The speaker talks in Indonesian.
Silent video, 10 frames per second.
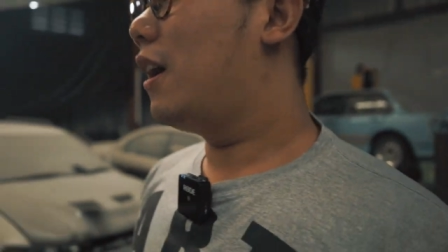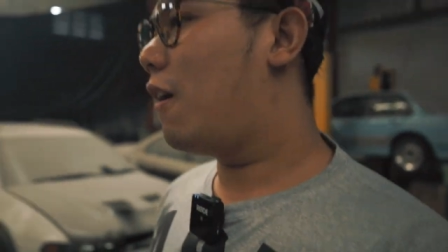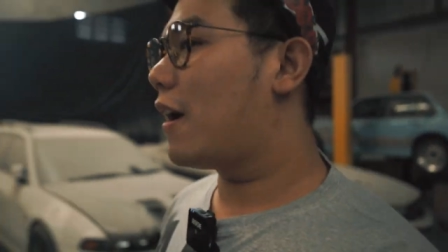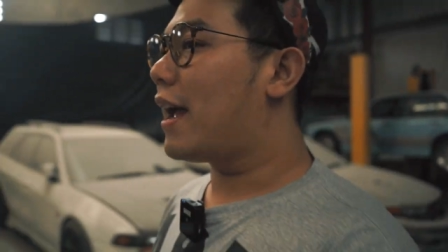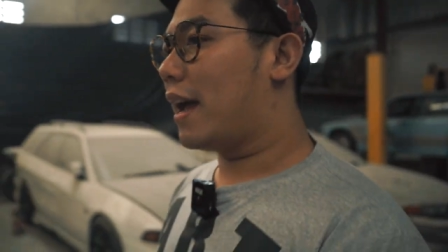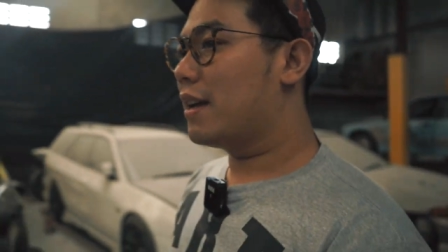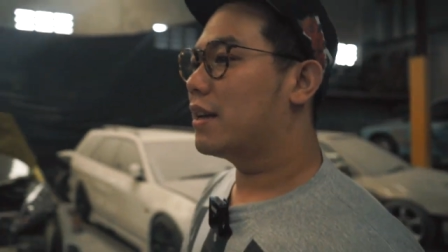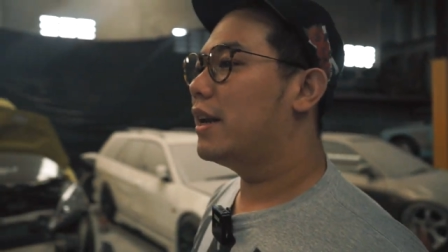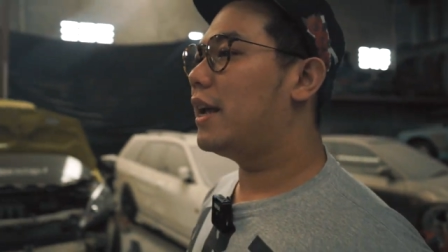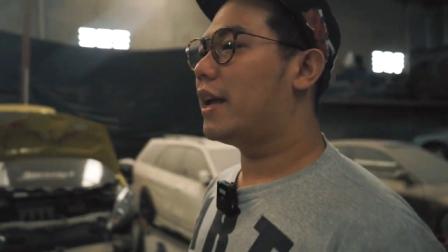Oke,
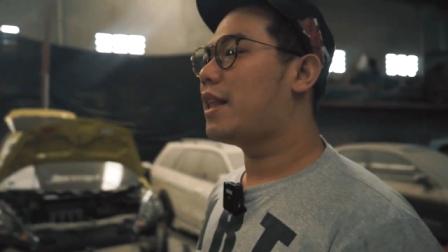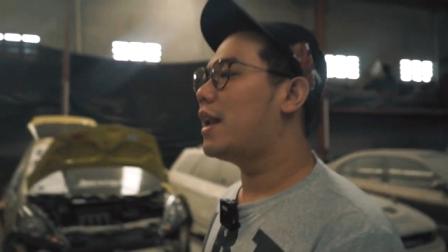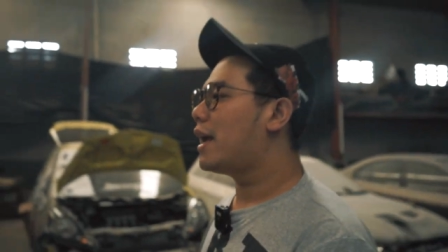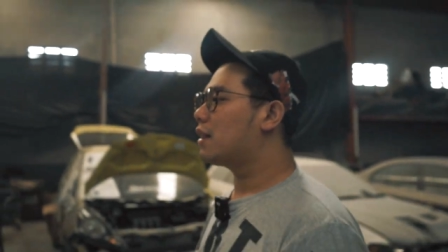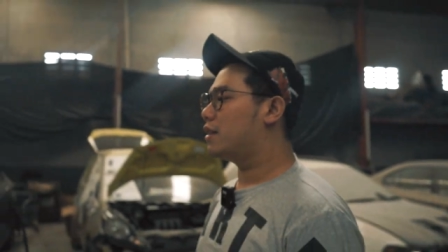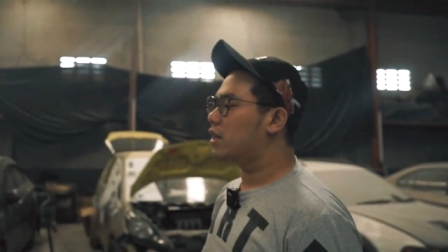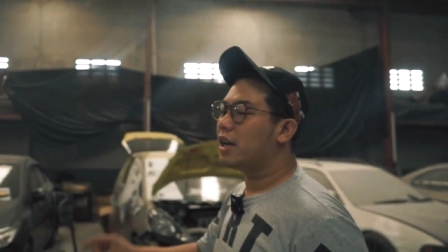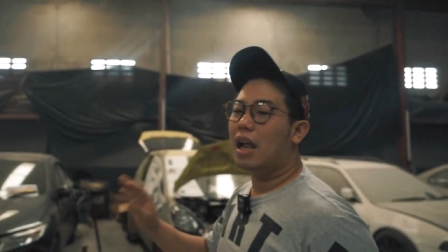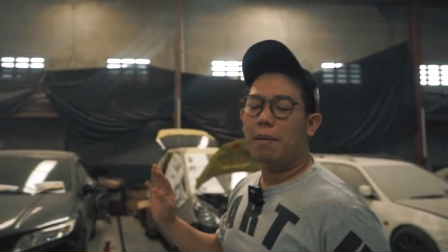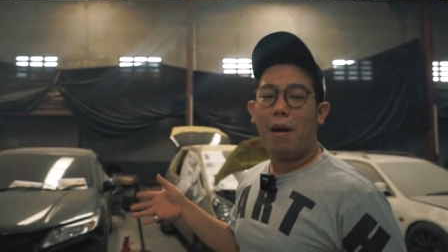nih kita lihat. Di
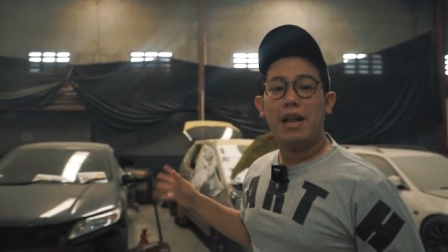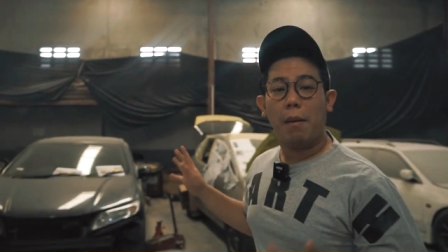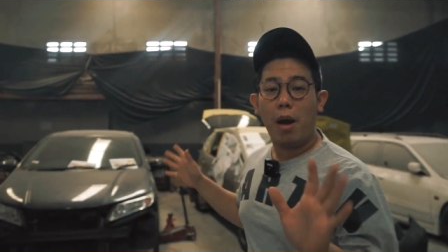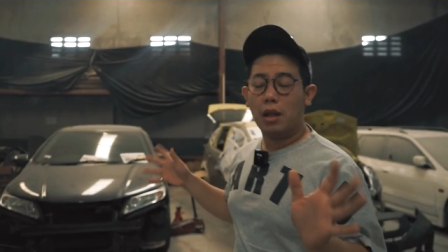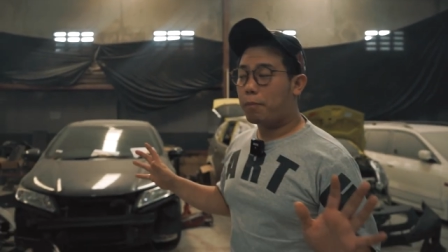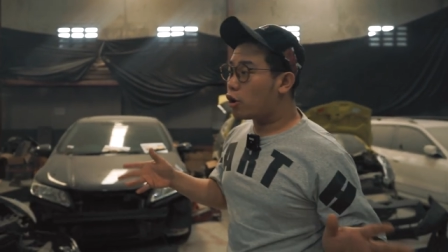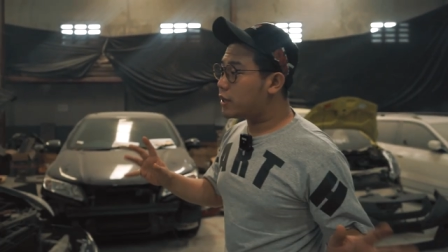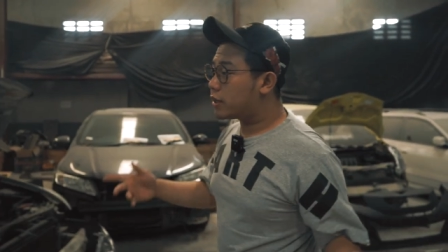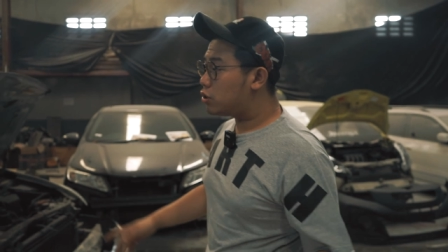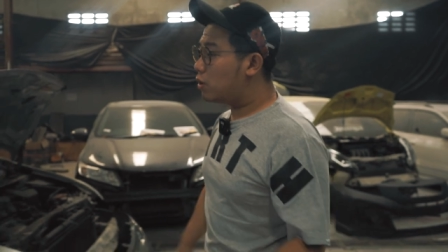sini lagi banyak banget
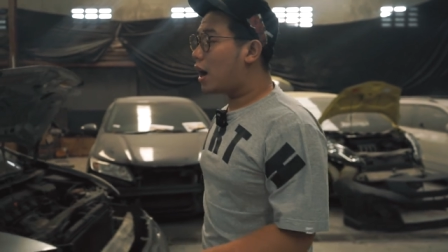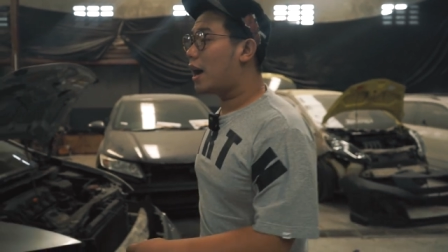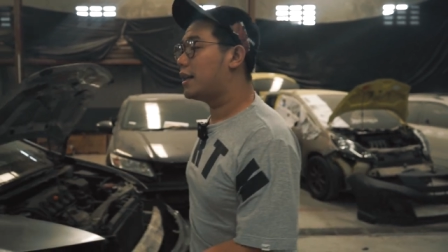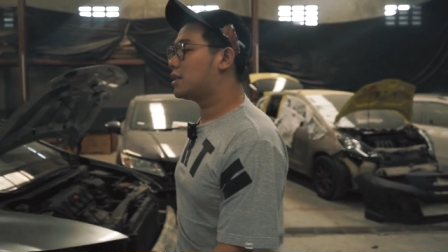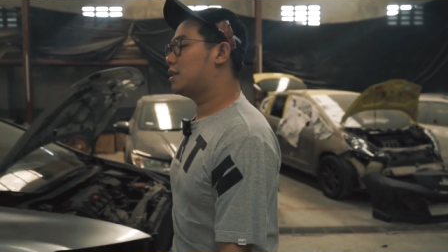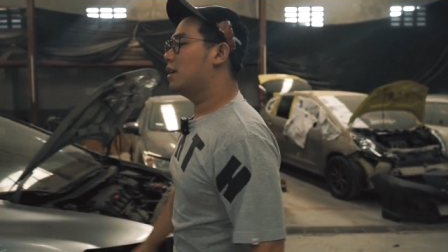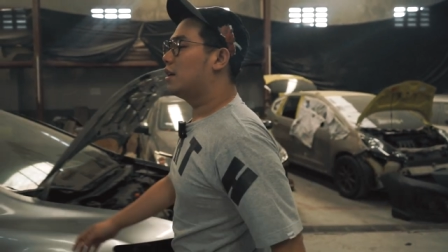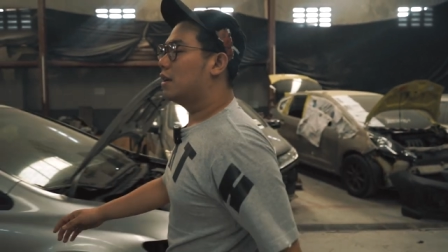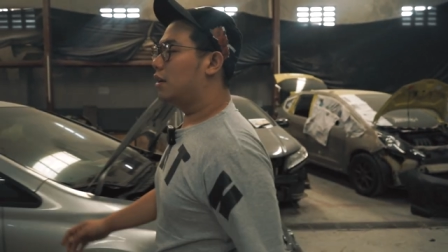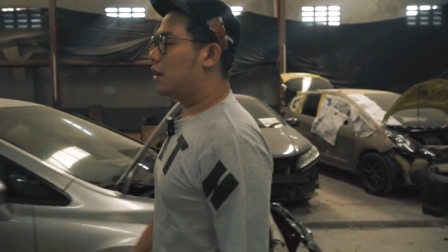project juga, guys.
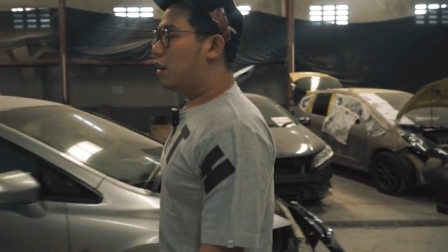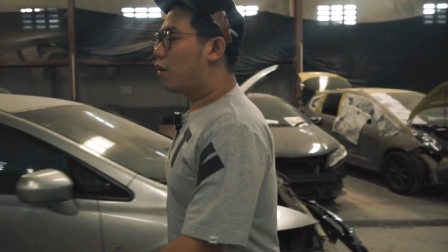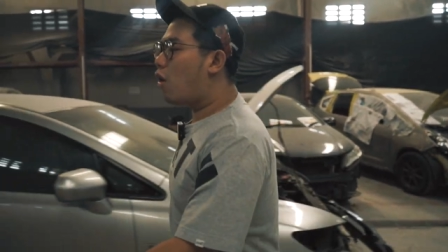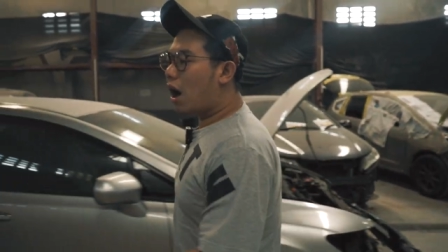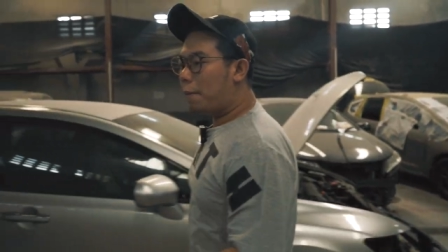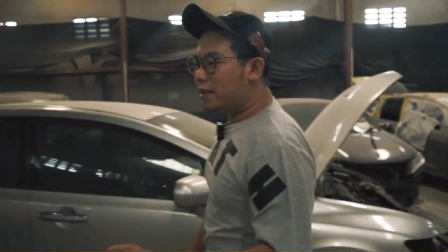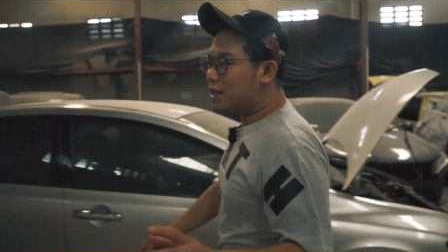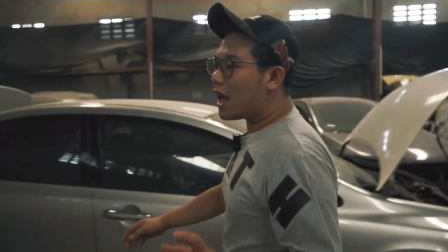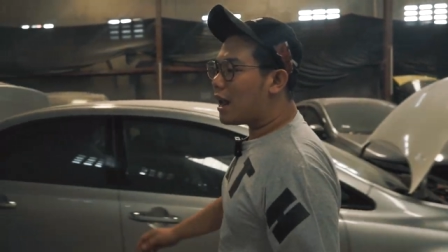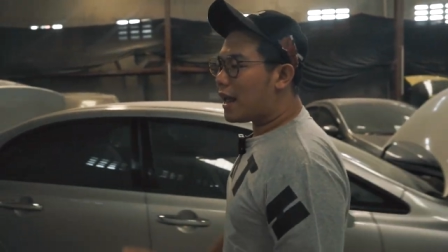Gue nggak
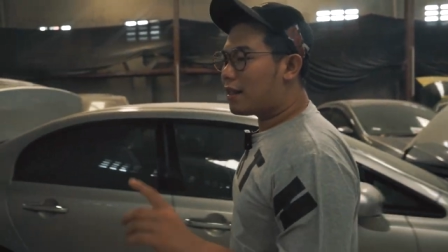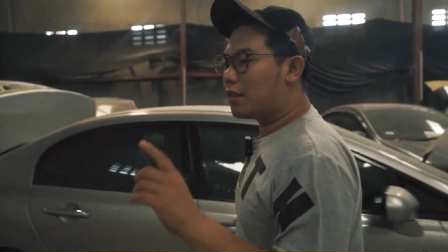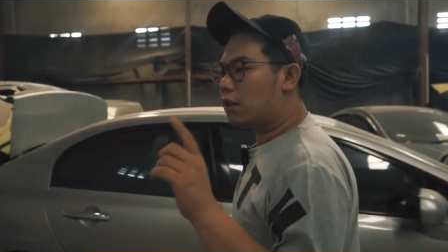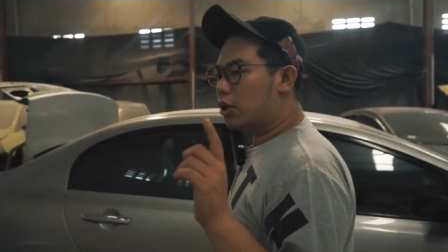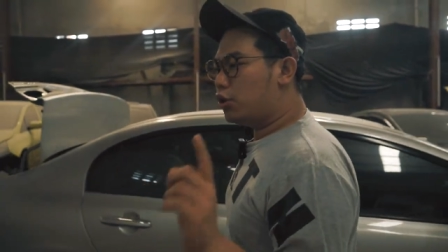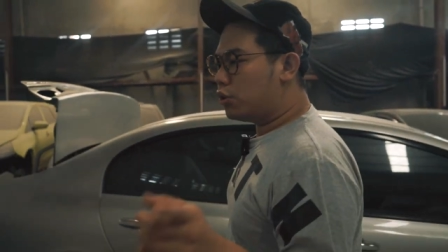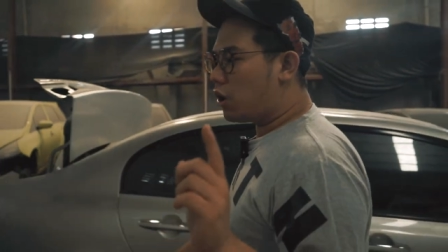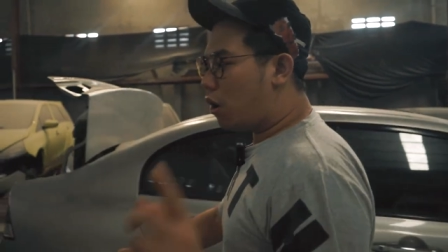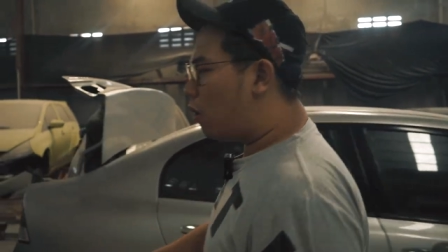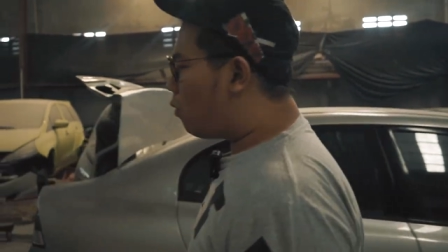bisa let you
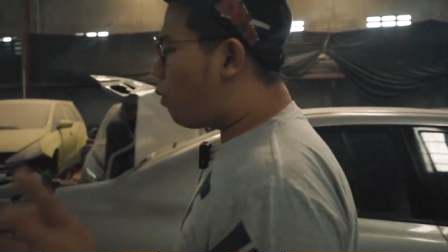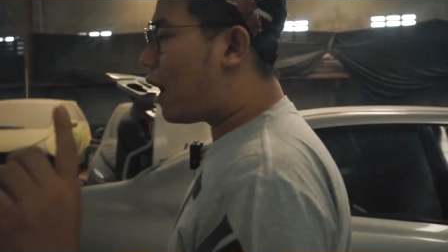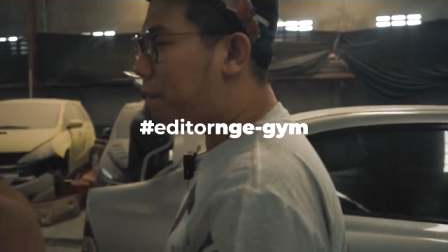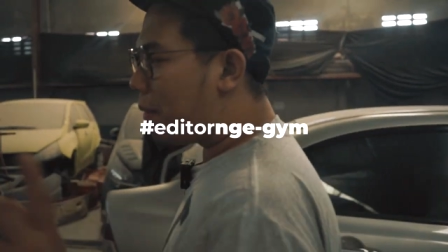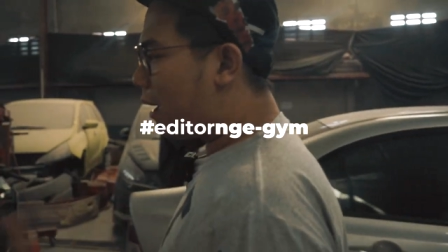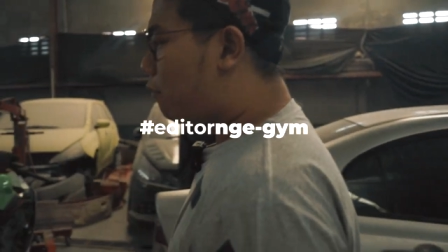know one by